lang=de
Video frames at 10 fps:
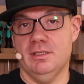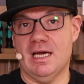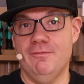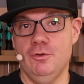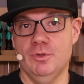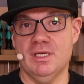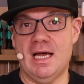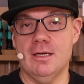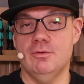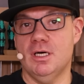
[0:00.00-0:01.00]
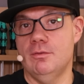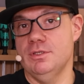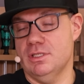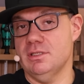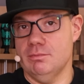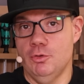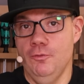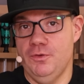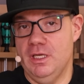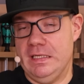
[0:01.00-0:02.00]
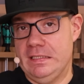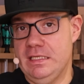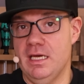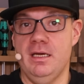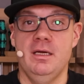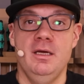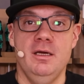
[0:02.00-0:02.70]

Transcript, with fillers: Kraftübertragung aus Hüfte, Knie